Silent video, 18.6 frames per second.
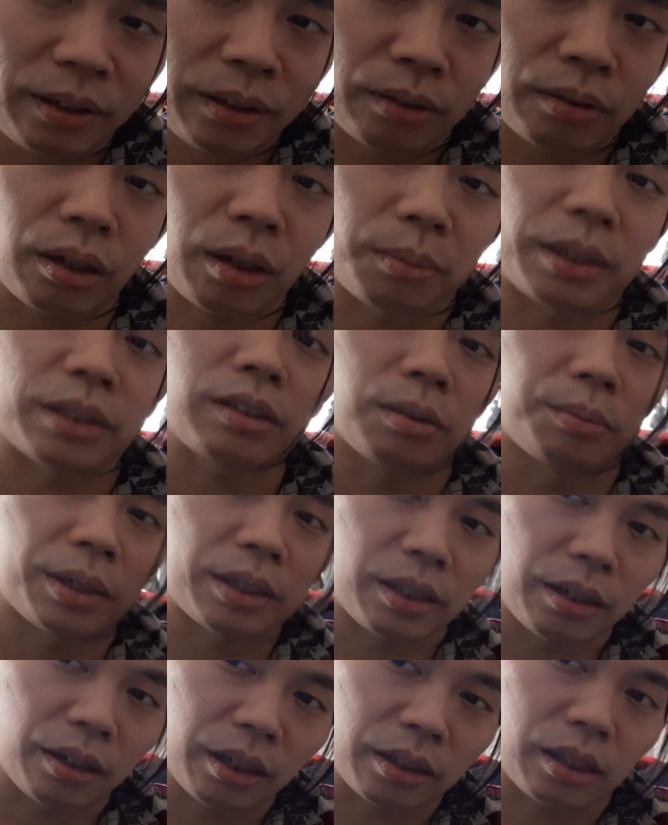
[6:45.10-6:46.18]
これは松駒
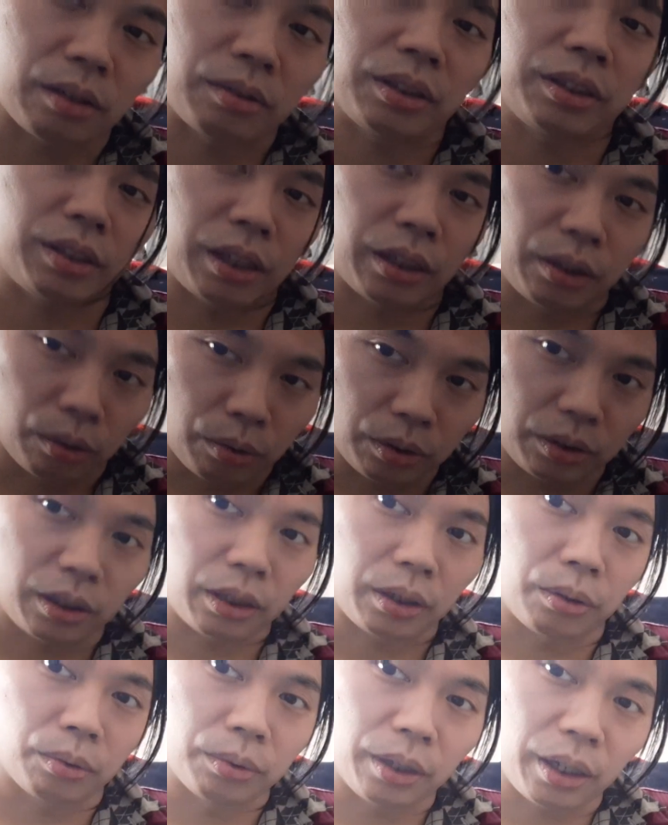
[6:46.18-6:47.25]
さんが作詞作曲し
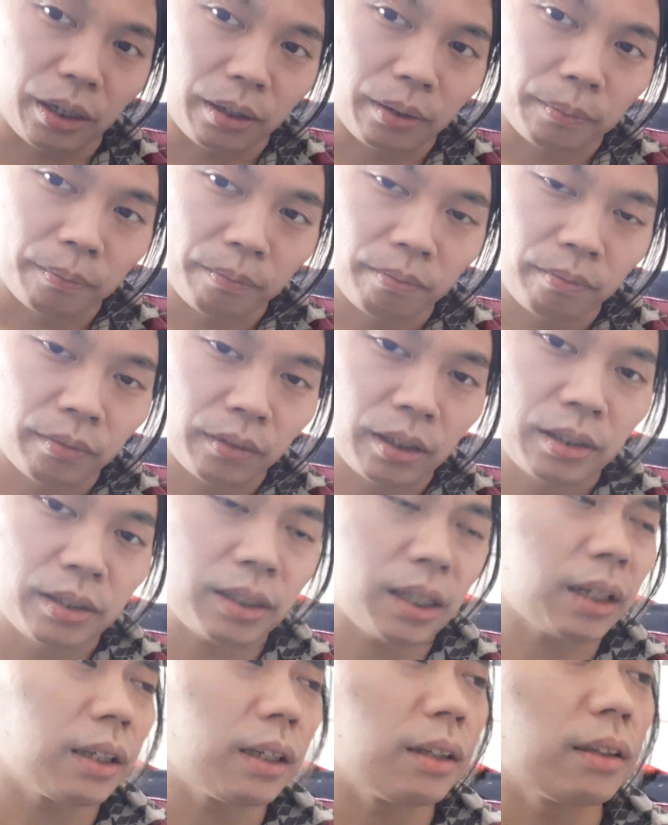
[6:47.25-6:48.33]
た曲で、
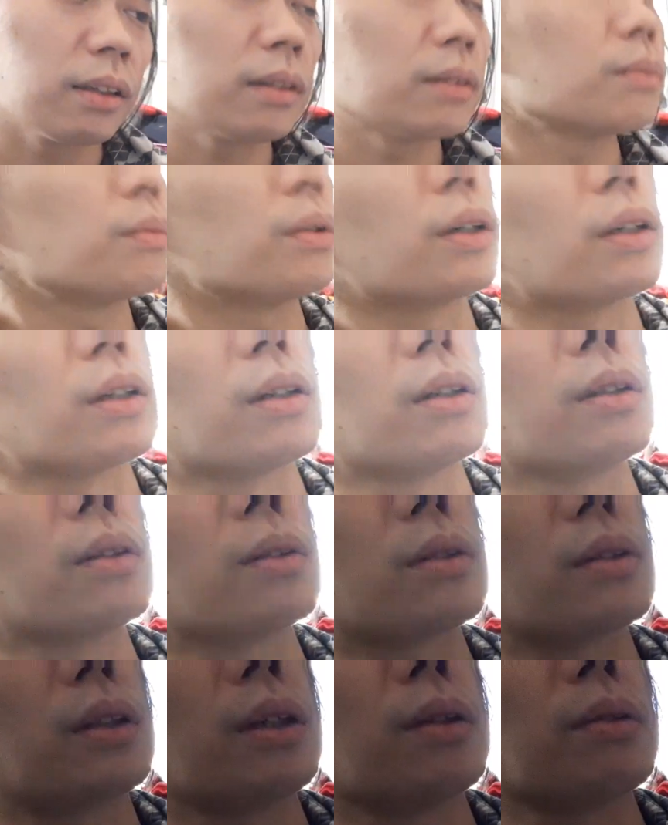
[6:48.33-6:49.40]
最近、まあ、って
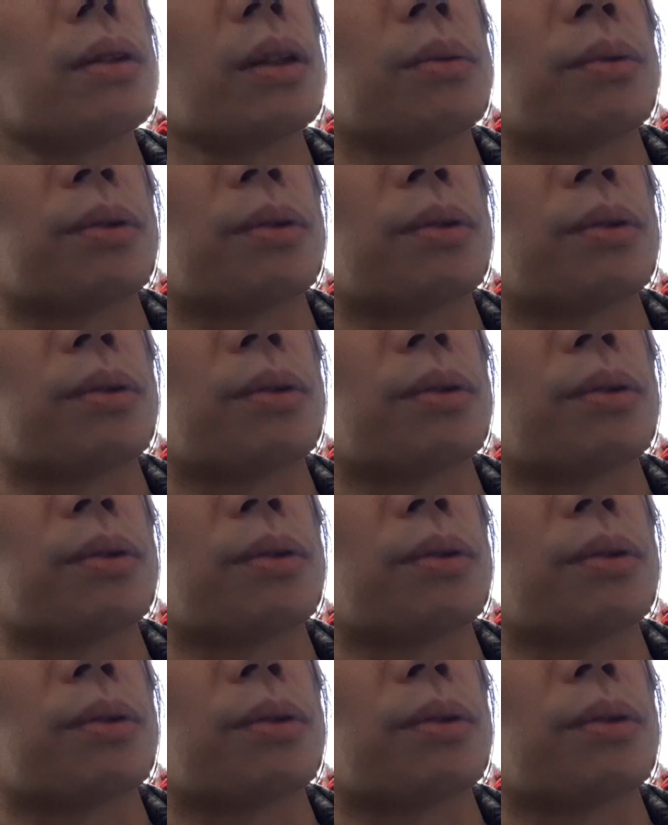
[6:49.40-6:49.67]
言って